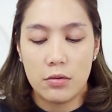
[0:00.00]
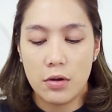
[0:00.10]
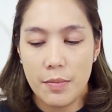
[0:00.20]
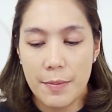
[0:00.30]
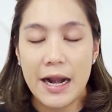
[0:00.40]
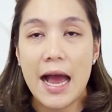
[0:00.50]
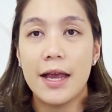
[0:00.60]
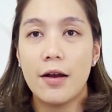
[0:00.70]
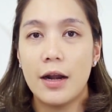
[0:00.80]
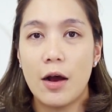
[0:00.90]
ก็ไม่เป็นไร
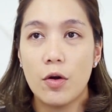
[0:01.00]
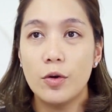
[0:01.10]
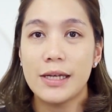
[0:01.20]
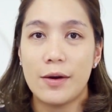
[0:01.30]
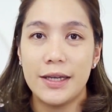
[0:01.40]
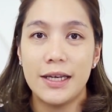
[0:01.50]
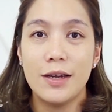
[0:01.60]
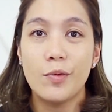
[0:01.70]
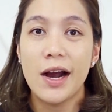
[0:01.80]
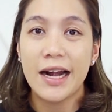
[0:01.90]
ก็เราก็รู้จักวิธี
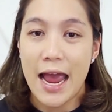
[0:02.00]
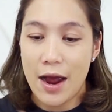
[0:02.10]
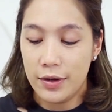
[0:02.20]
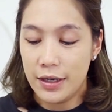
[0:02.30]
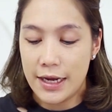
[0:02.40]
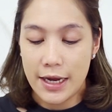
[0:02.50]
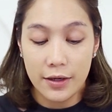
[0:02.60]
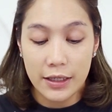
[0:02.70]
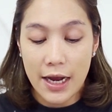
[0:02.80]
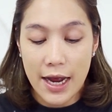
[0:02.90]
ที่เวิร์กแล้วหรืออะไรเงี้ยห
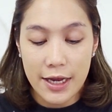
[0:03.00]
รือถ้าใคร